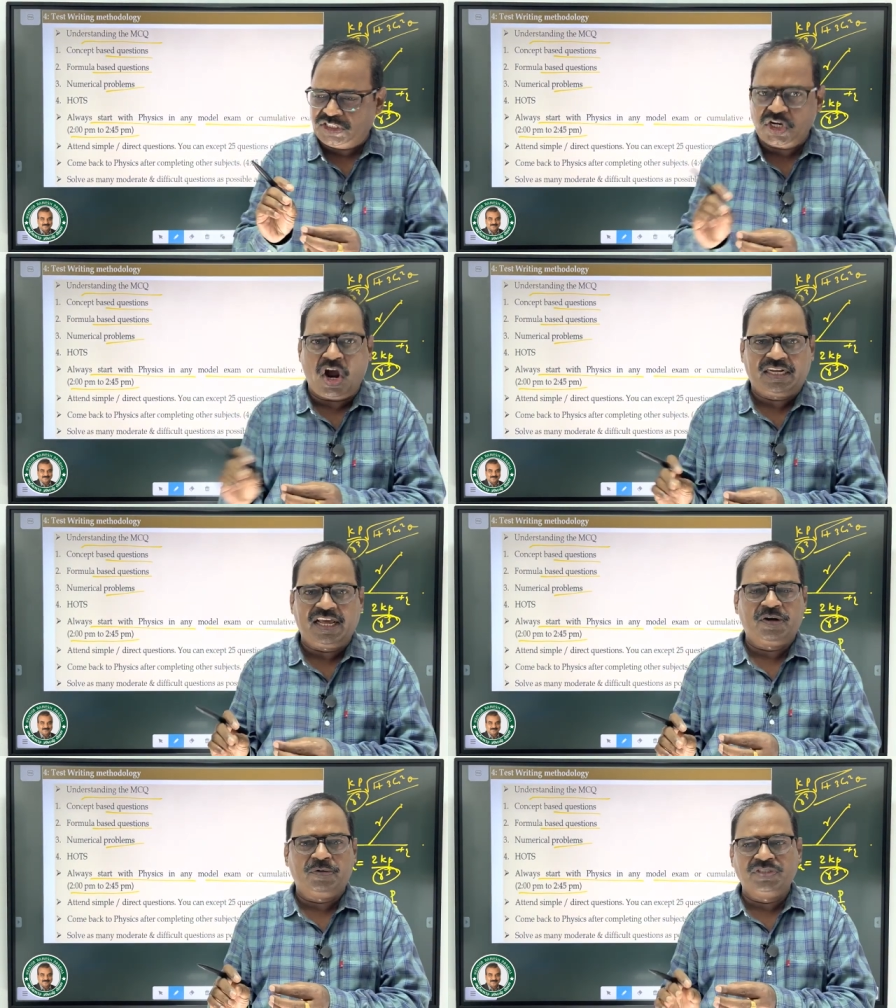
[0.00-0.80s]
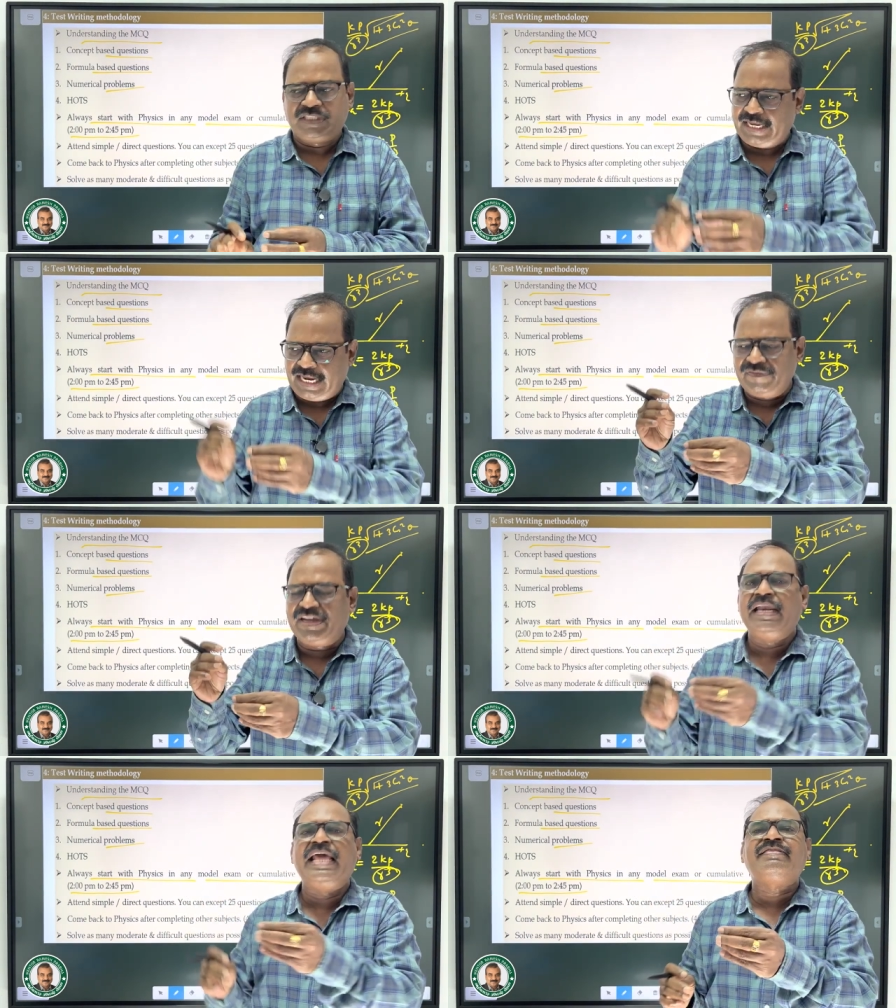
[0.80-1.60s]
ஷார்ட்டாக இருக்கும் சில
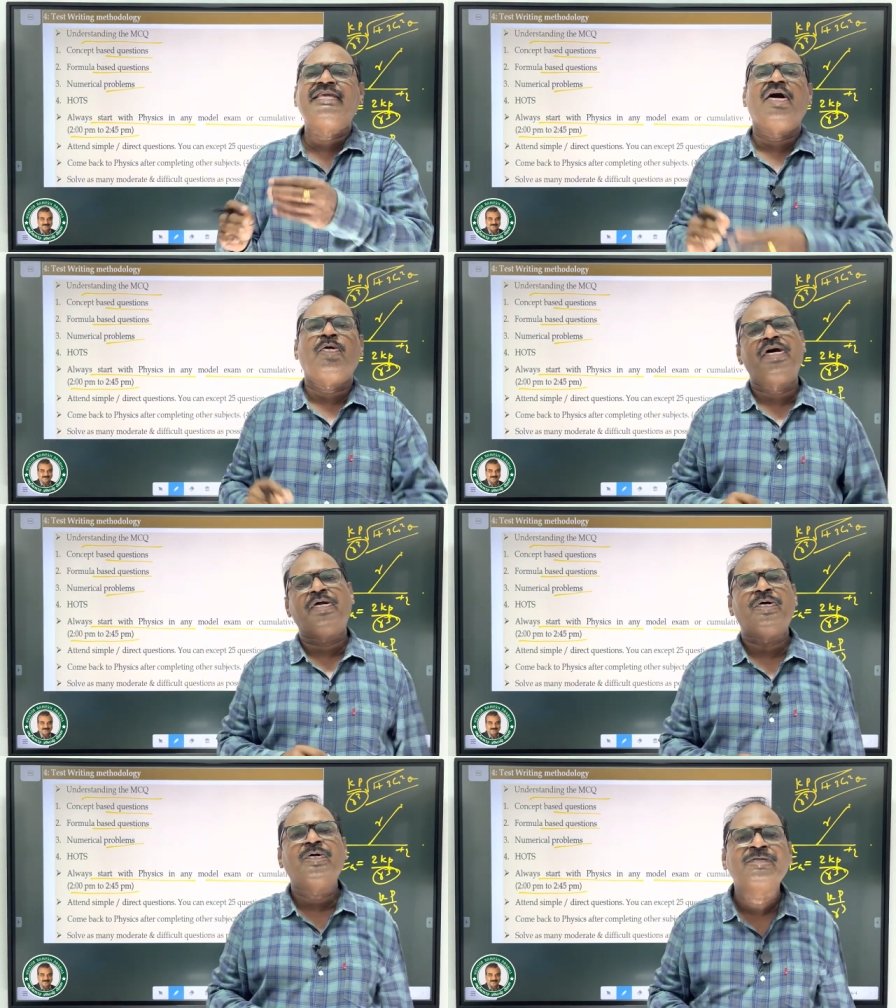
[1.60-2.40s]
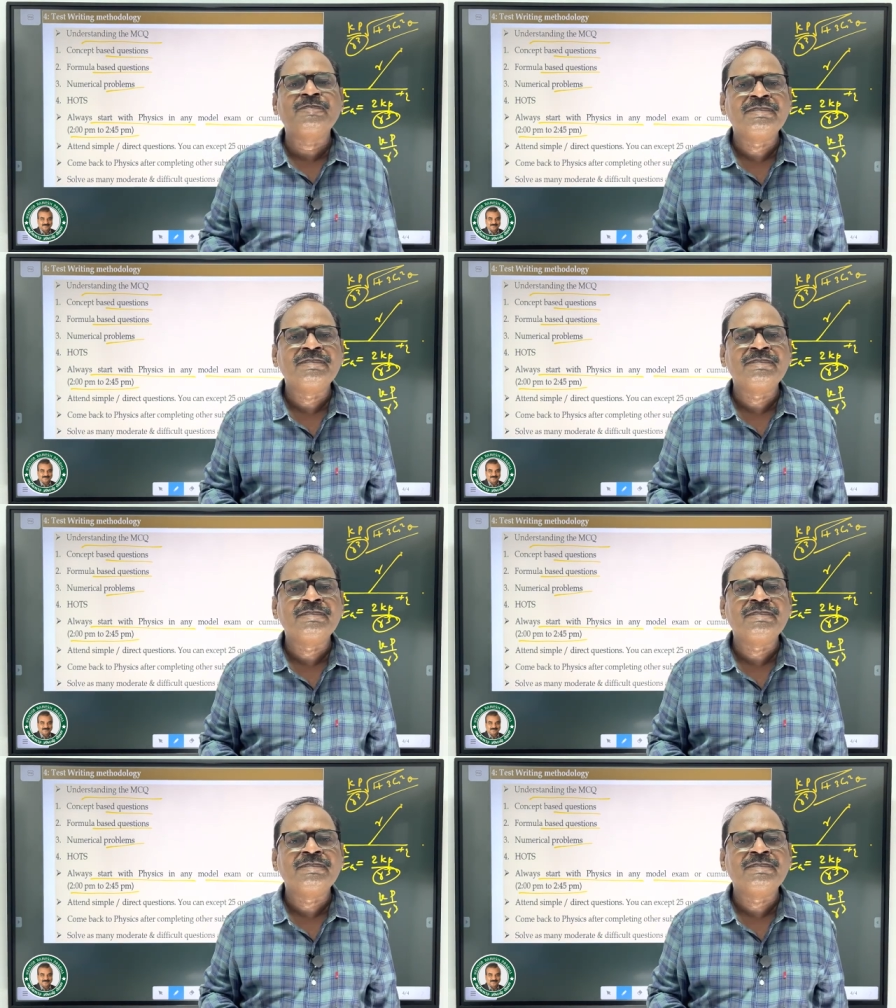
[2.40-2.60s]
கேள்விகள் லெங்க்தியாக கூட இருக்கும்